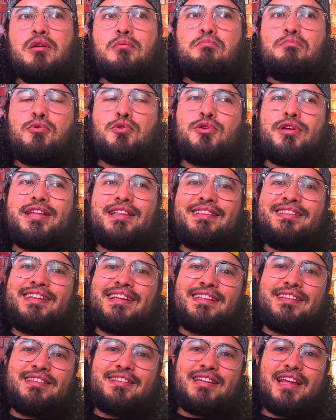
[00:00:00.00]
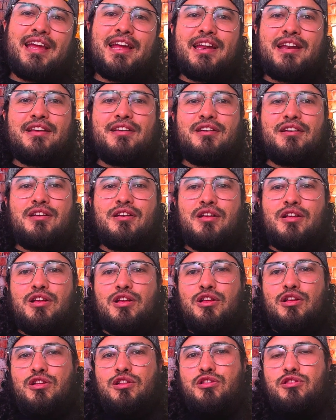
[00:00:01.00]
pude entender
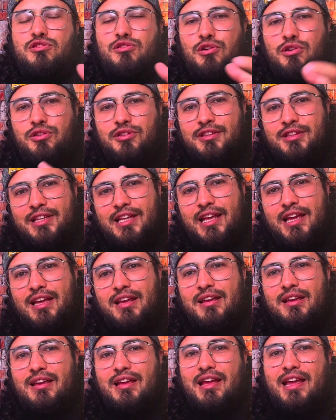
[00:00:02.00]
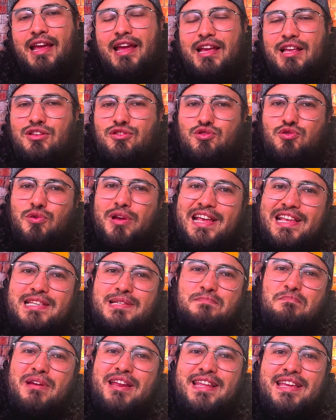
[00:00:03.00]
dónde en su
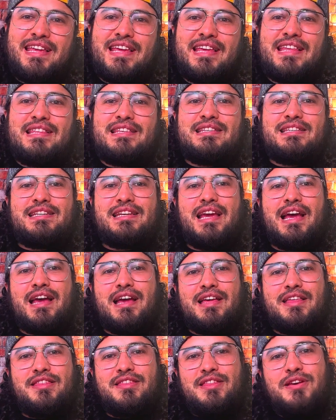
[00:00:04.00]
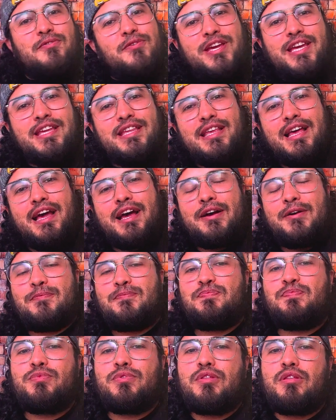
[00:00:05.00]
experiencia de vida,
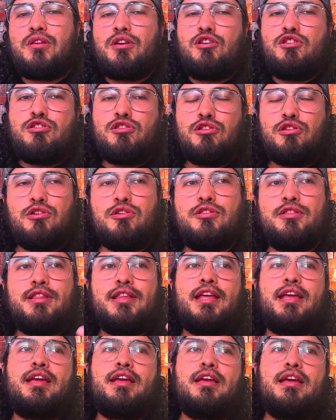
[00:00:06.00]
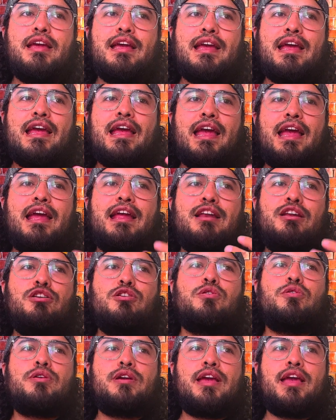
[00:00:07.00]
dónde en
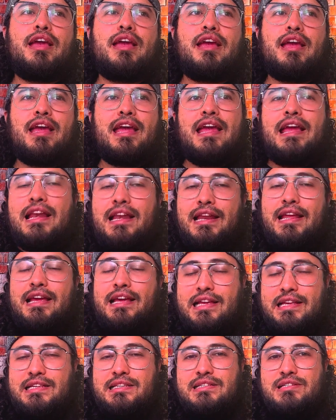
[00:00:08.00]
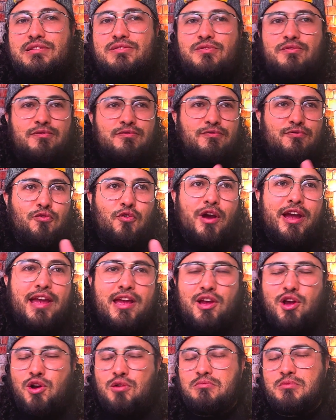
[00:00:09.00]
lo que él es o
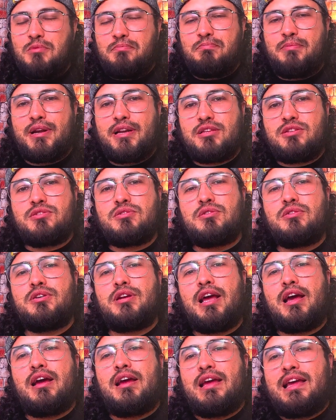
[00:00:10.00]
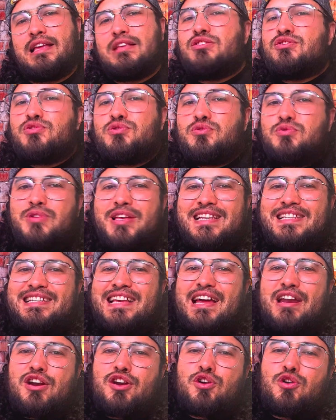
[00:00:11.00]
fue como persona, en su
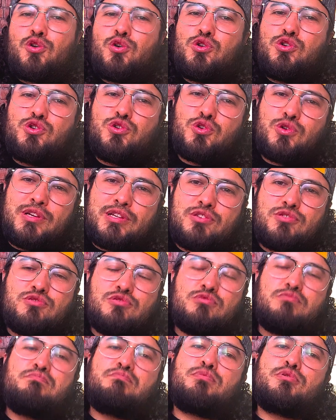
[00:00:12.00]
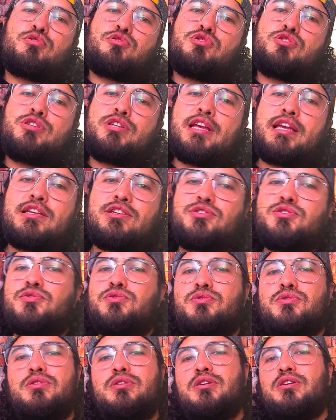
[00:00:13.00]
desarrollo, en su
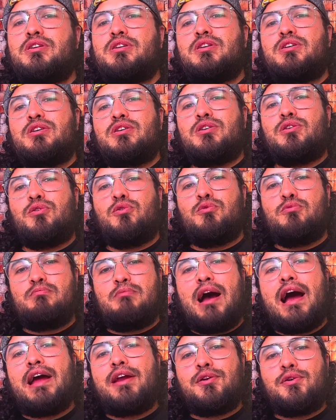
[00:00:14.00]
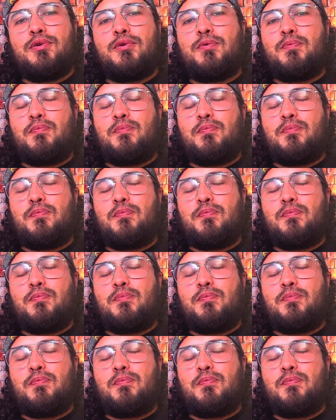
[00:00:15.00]
proceso humano,